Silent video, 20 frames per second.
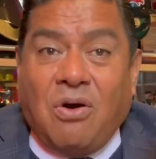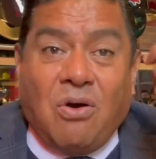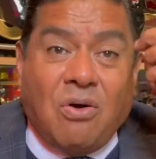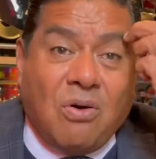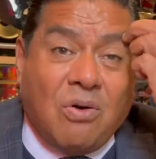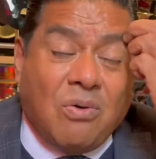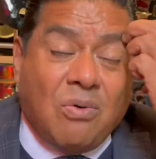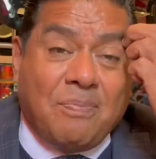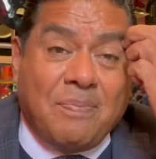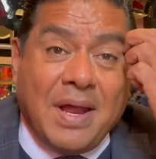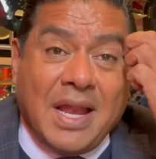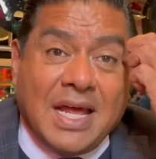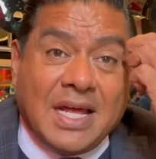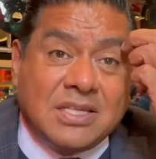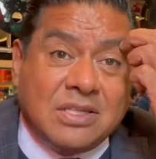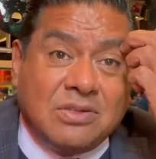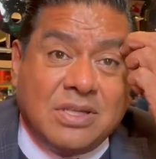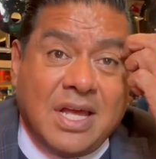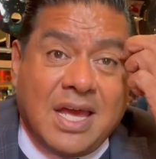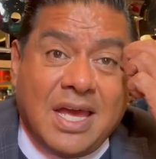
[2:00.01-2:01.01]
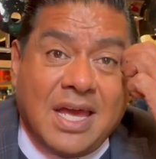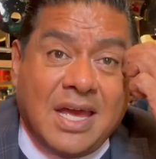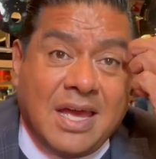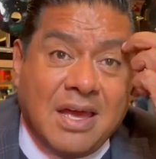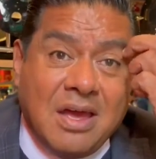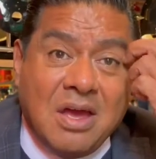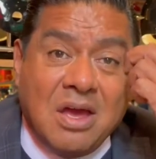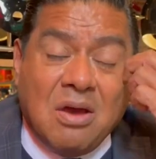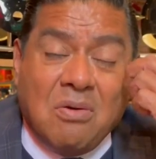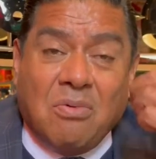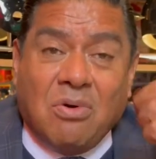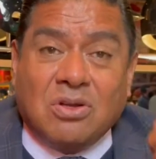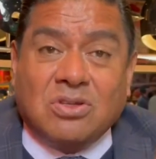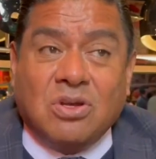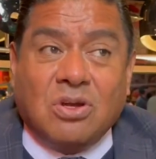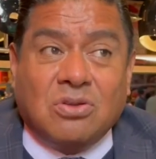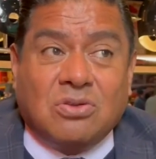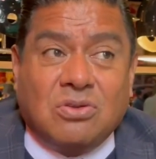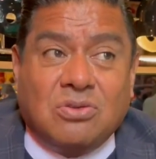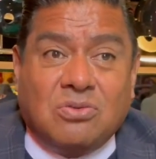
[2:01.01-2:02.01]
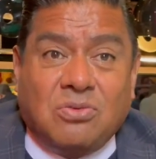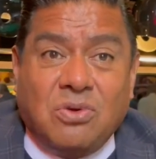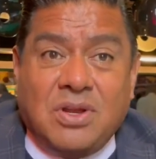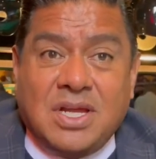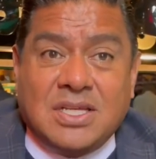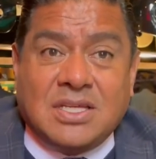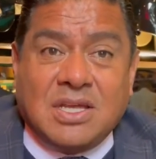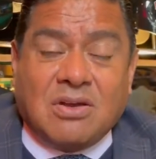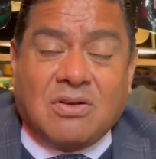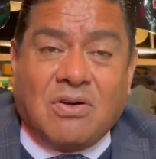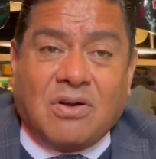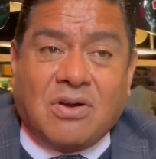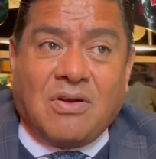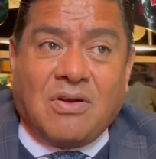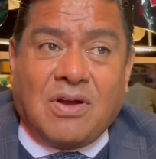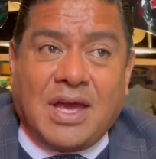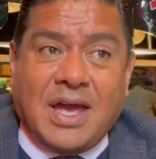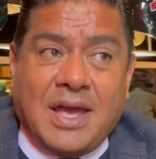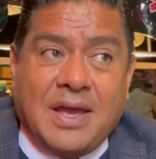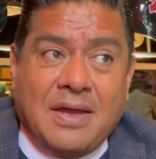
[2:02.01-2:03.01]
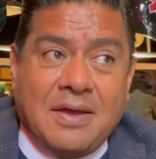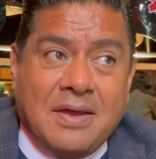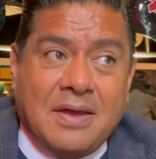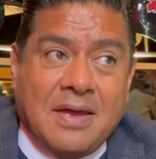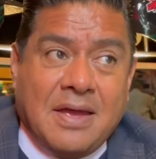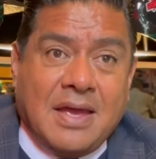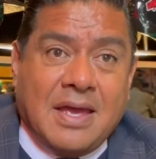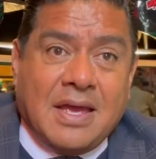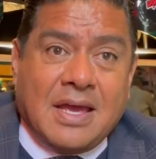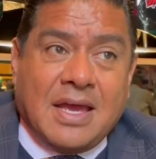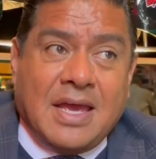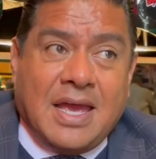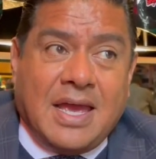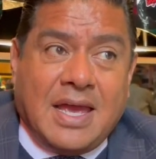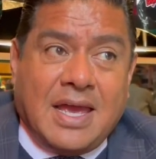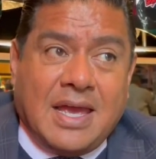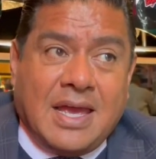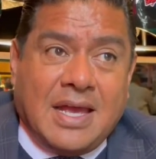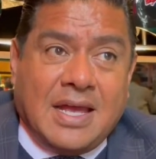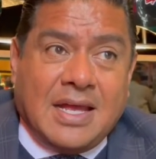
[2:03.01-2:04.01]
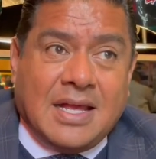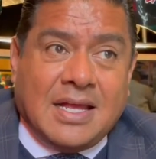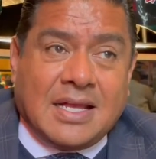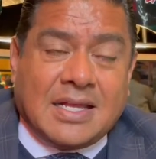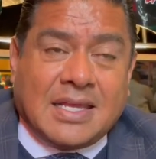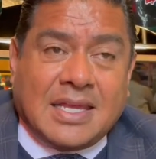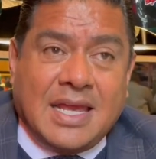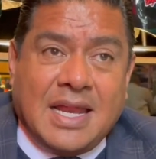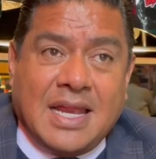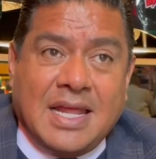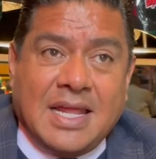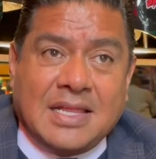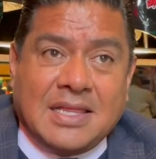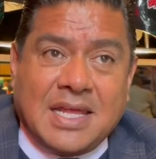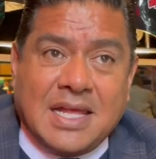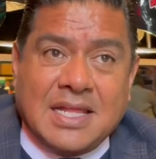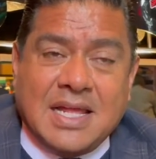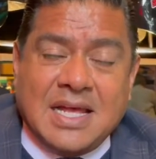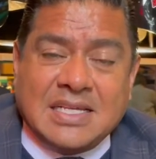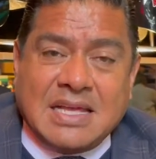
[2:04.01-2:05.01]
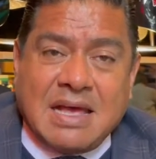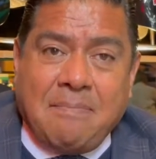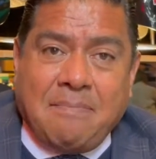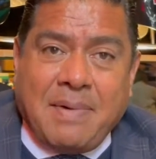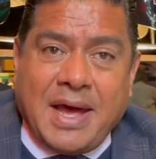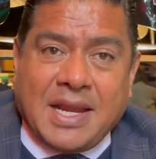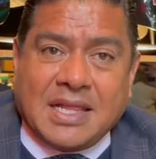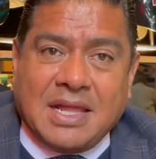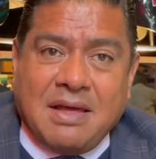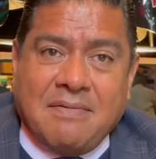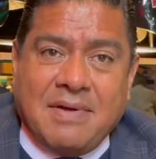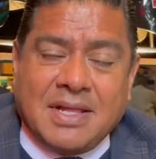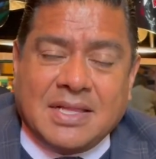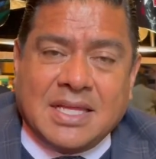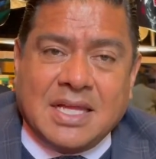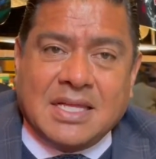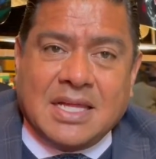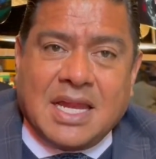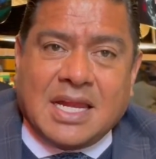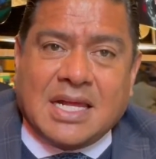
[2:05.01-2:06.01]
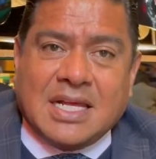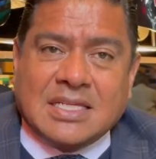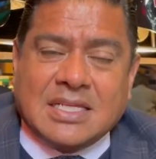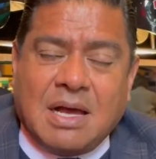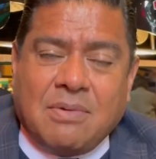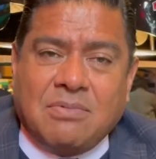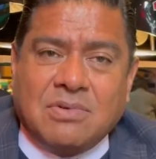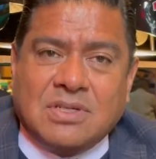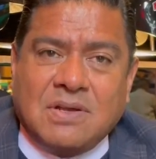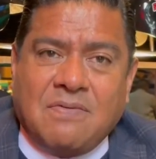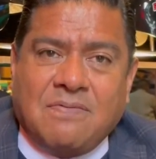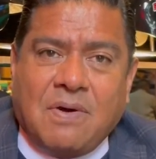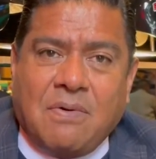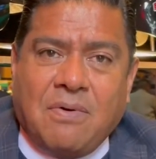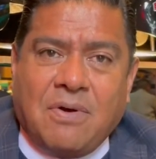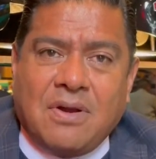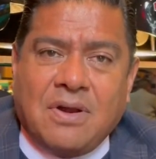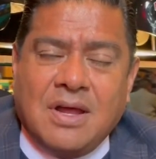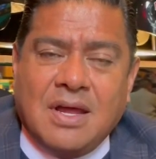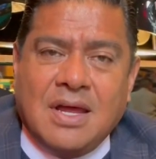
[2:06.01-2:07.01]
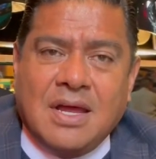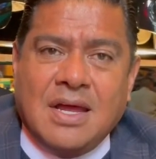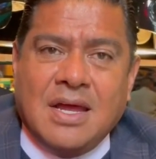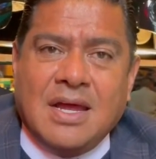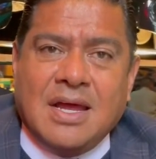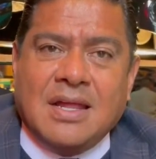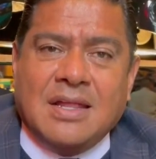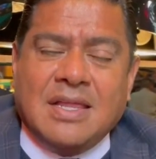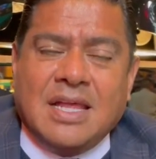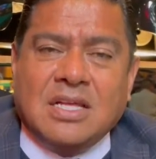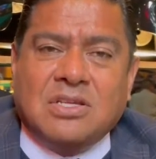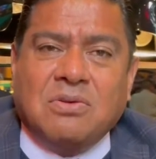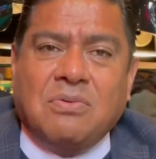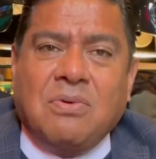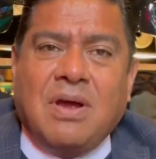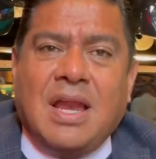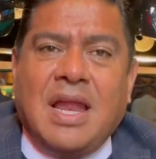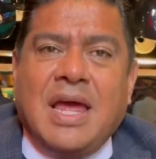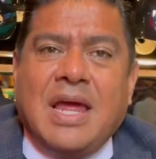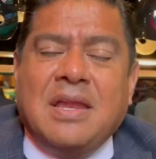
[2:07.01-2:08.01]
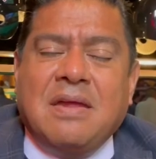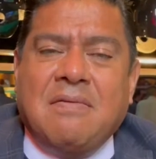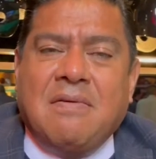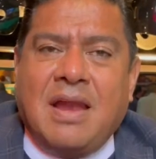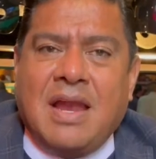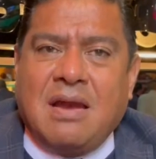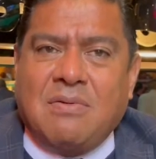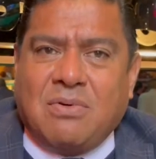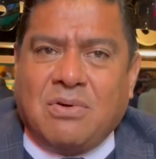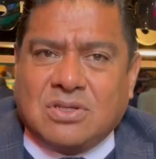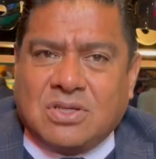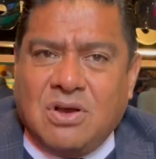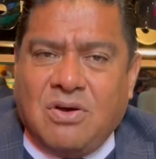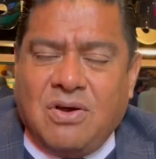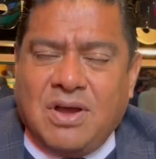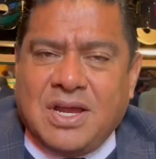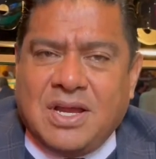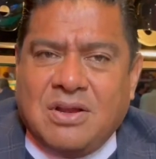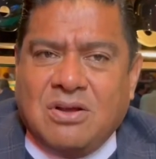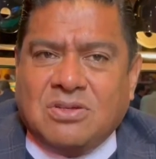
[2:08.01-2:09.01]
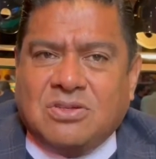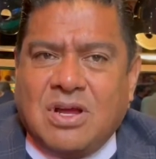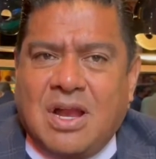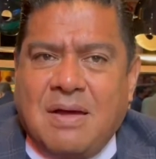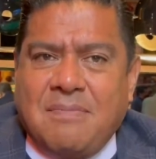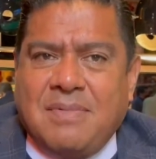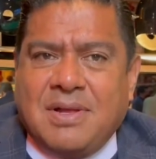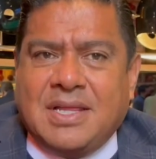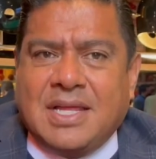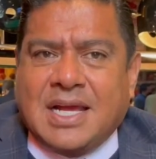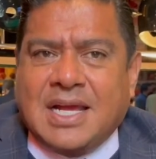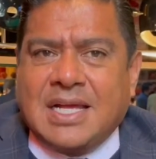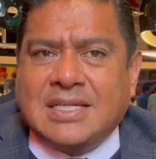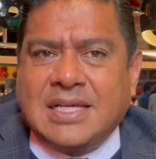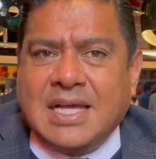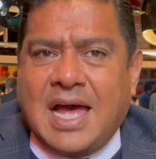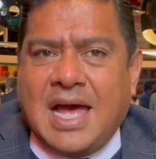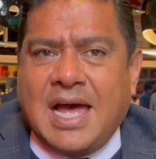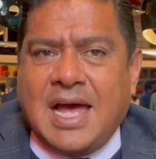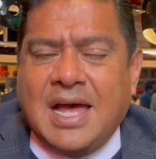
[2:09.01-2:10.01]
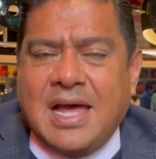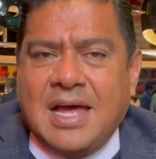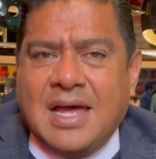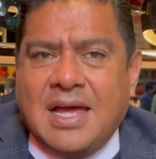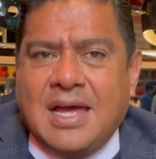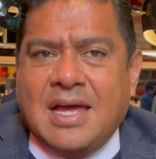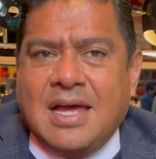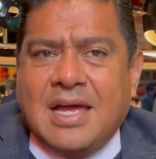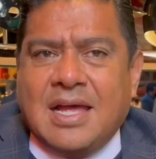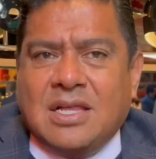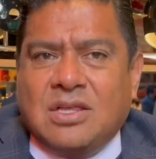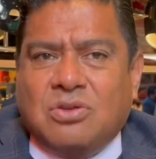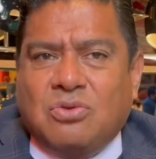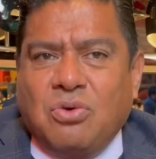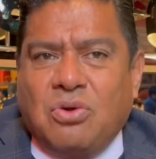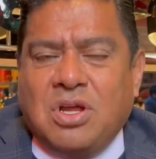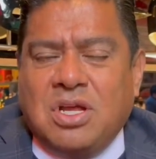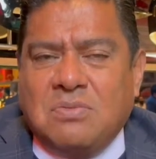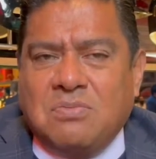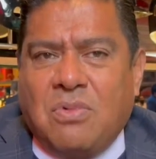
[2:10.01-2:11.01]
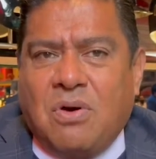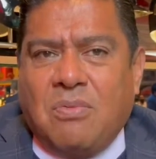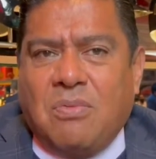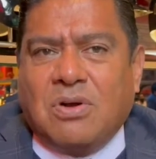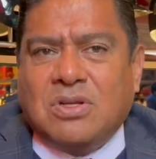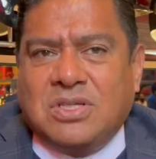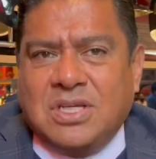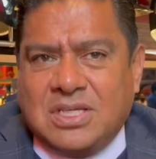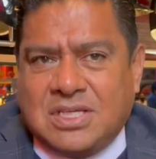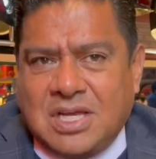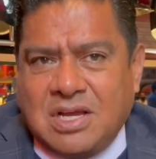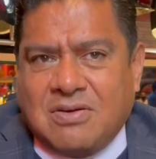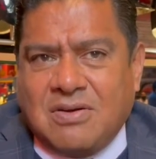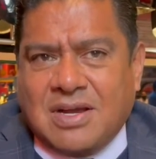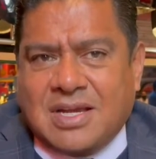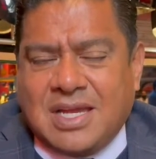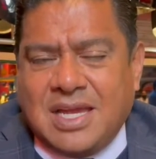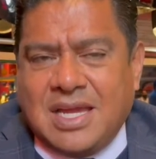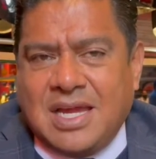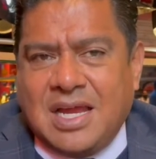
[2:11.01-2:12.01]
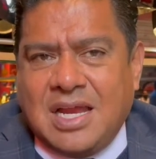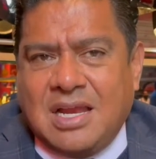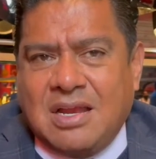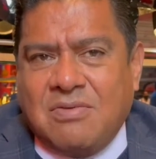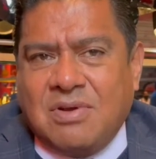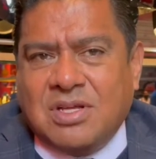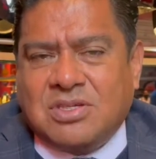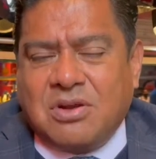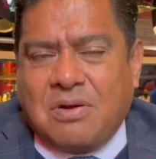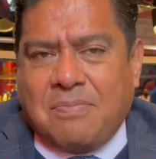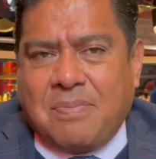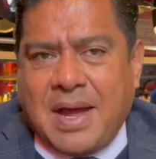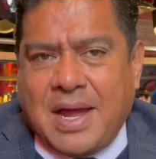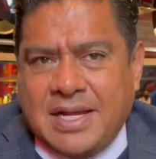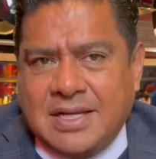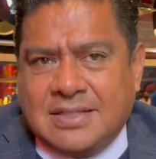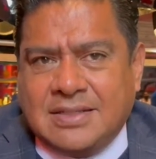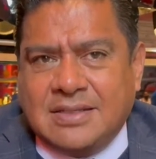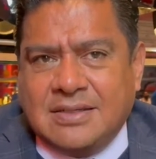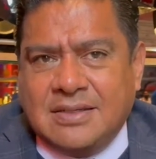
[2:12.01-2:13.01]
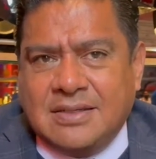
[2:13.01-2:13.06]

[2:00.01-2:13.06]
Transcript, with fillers: O peleas de boxeo turístico. que eh, quien entienda esa parte va a entender que estamos en favor de subirle de nivel al boxeo y no solamente que sea turismo boxístico aquí en nuestro país.